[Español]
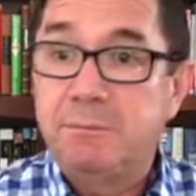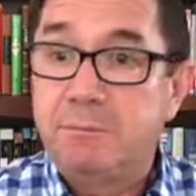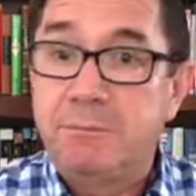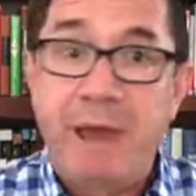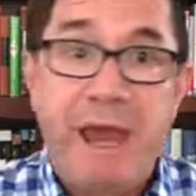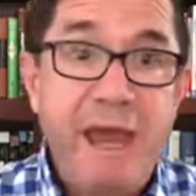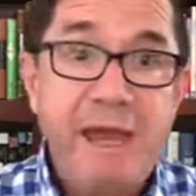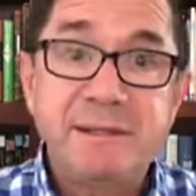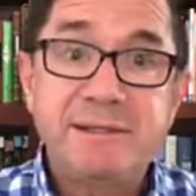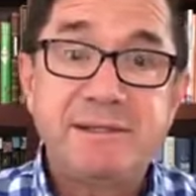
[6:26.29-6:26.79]

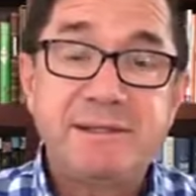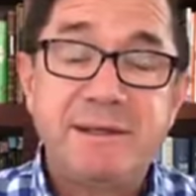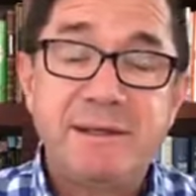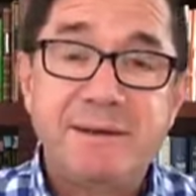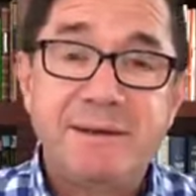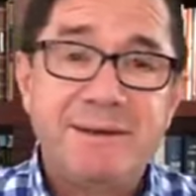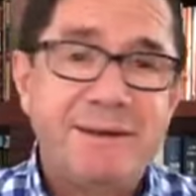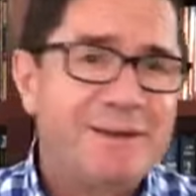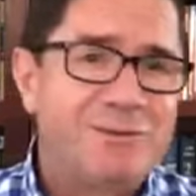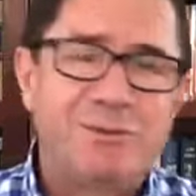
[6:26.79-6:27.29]
¿Ves?
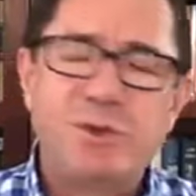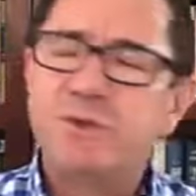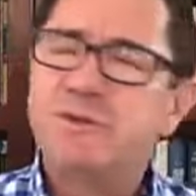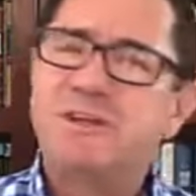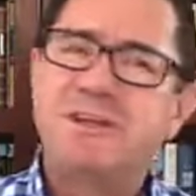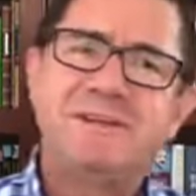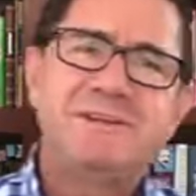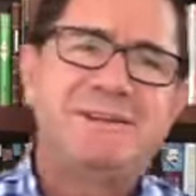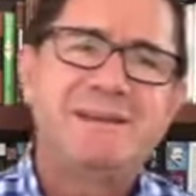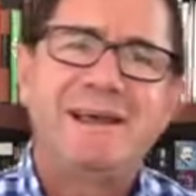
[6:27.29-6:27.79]

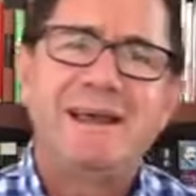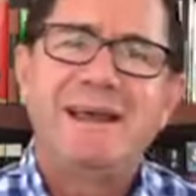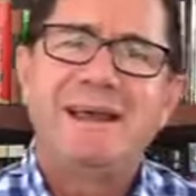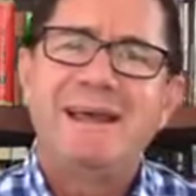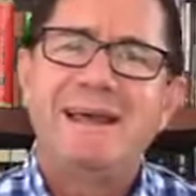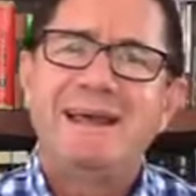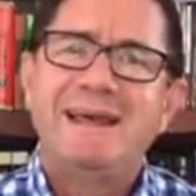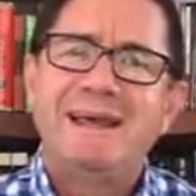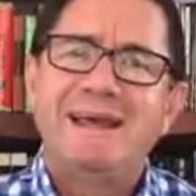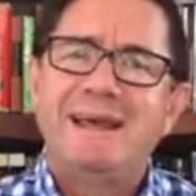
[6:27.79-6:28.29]
Entonces,
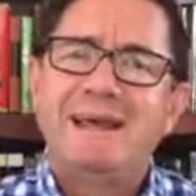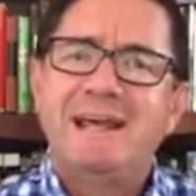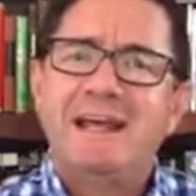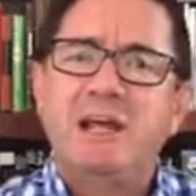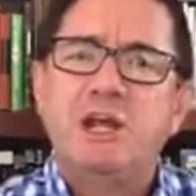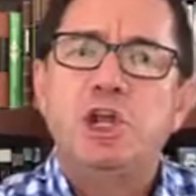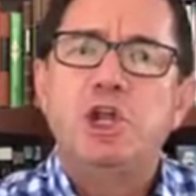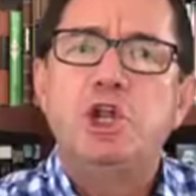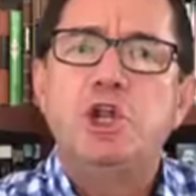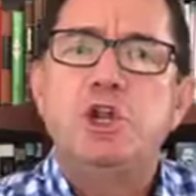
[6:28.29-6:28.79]

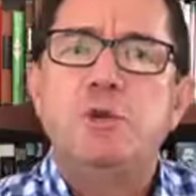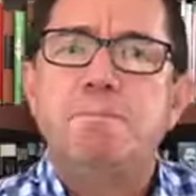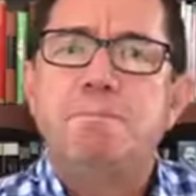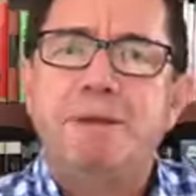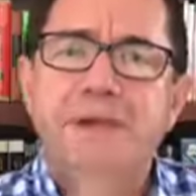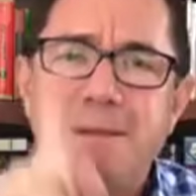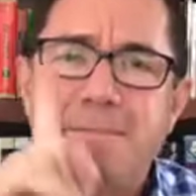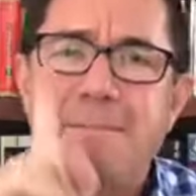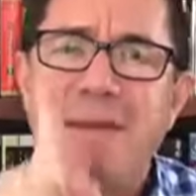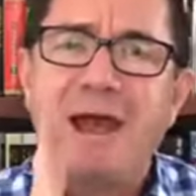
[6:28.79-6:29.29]

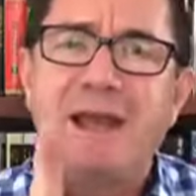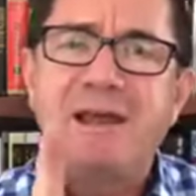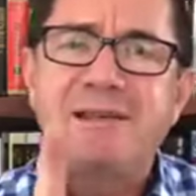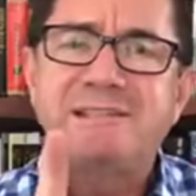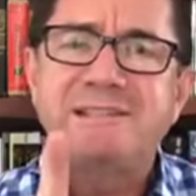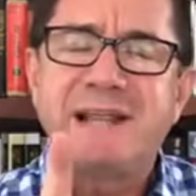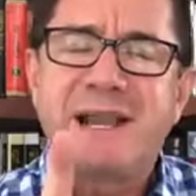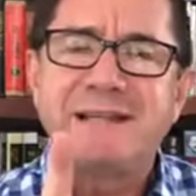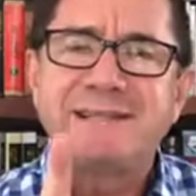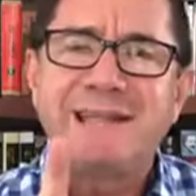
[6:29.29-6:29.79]
primera
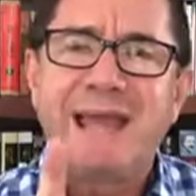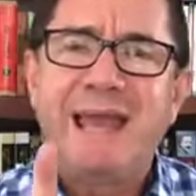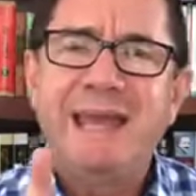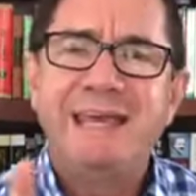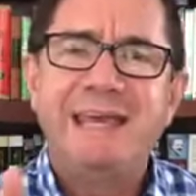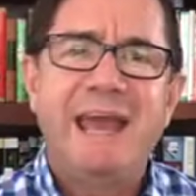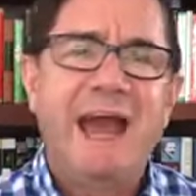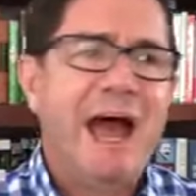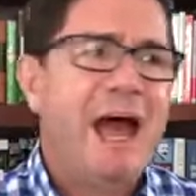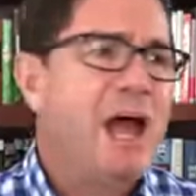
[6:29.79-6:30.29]

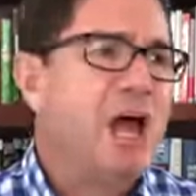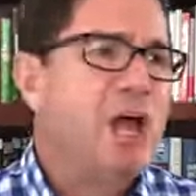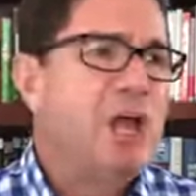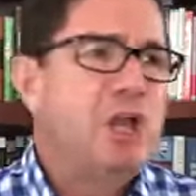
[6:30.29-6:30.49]
estrategia,